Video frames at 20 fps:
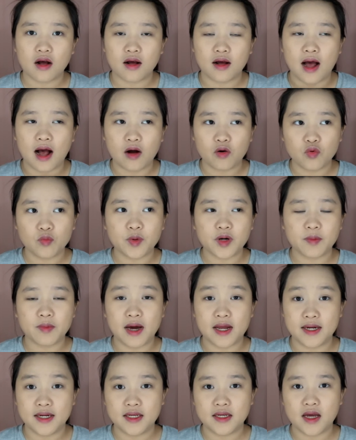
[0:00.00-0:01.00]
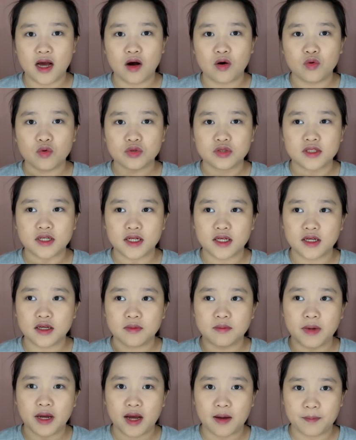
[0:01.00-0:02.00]
aku pribadi aku sering
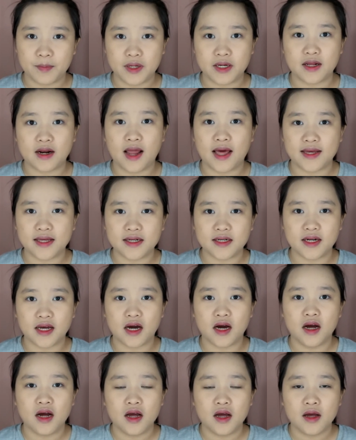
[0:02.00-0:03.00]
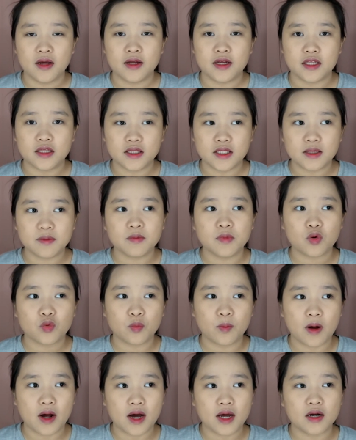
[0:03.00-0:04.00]
make upin klien ya ini
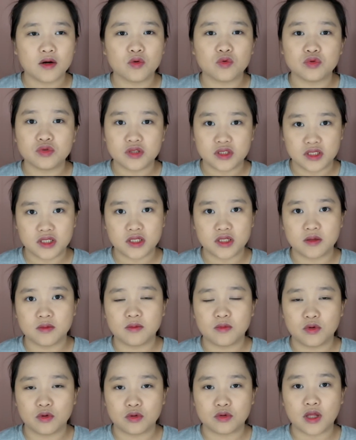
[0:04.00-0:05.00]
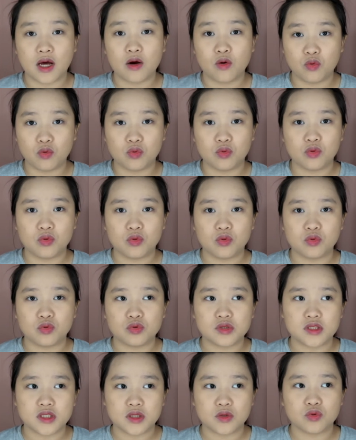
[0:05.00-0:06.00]
merupakan kunci menurut aku
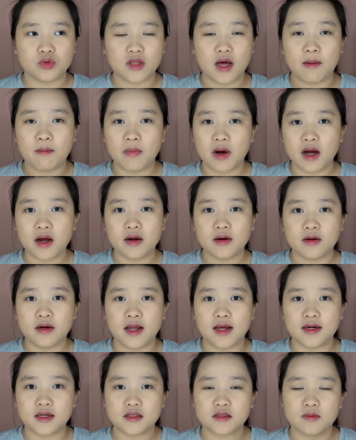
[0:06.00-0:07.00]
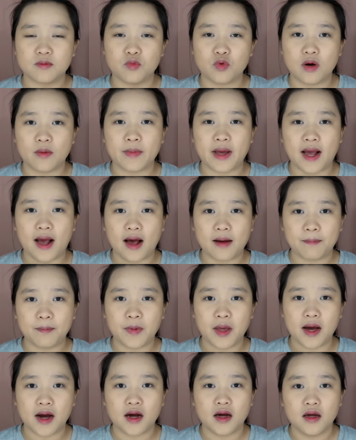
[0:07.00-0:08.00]
kunci utama dari sebuah make up
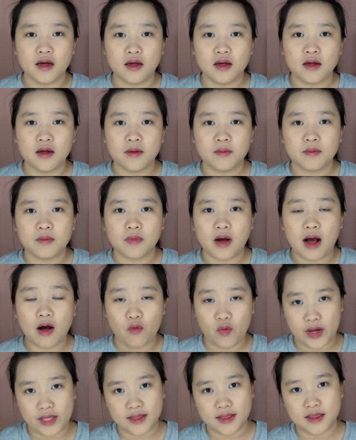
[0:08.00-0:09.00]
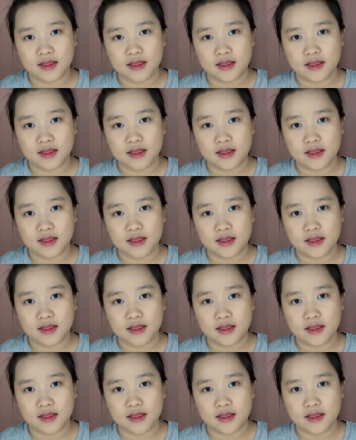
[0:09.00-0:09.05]
yang awet